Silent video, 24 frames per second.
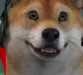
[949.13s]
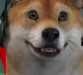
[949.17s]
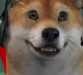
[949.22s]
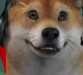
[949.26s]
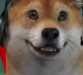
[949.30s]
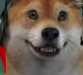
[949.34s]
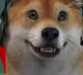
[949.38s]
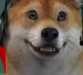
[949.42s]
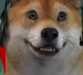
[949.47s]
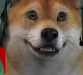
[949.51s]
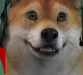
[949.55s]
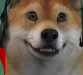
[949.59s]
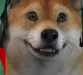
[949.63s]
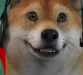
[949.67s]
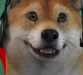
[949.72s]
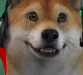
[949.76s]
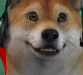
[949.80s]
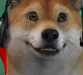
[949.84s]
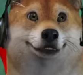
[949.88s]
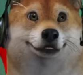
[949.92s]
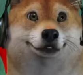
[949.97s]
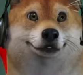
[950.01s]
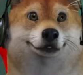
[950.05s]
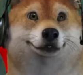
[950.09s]
makan nih ah
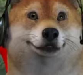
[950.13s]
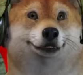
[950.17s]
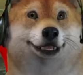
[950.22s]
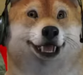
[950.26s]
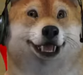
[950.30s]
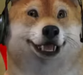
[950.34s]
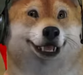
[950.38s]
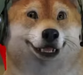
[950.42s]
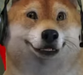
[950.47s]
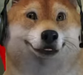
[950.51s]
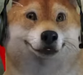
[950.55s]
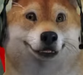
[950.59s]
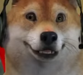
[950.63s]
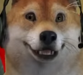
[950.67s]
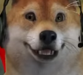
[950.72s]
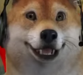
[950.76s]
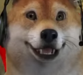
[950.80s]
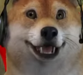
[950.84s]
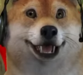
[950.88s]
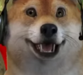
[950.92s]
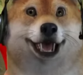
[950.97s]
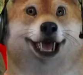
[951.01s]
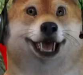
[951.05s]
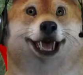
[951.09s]
mau lari kemana
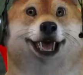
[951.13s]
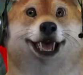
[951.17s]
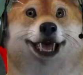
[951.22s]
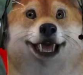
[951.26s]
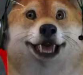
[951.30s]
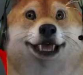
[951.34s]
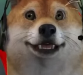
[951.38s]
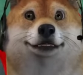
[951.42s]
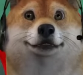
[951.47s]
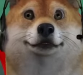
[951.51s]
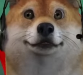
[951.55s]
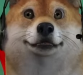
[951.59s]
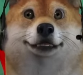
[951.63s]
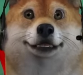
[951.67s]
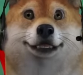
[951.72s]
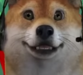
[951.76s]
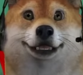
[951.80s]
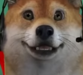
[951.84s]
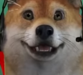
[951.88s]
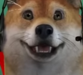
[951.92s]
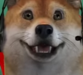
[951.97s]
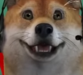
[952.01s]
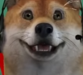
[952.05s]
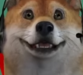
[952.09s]
kau
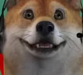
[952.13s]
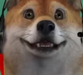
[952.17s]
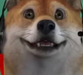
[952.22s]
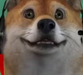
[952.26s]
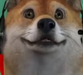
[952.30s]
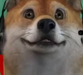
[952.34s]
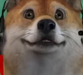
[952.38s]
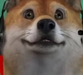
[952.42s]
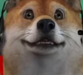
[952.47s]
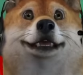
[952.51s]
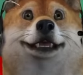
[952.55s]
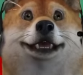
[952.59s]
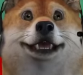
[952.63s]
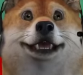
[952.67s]
lari kemana